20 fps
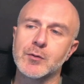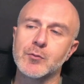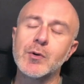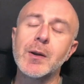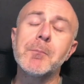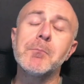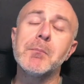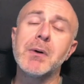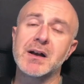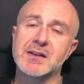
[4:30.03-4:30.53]

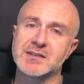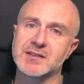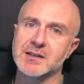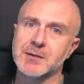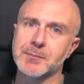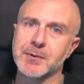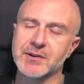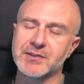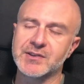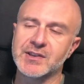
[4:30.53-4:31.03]
una base
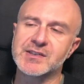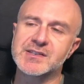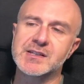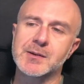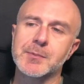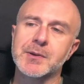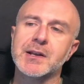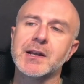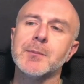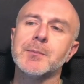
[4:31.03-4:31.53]
di partenza
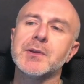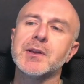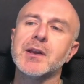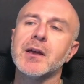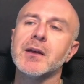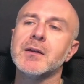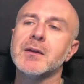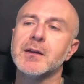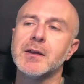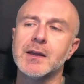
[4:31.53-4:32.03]
per
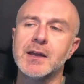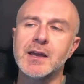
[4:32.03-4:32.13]
capire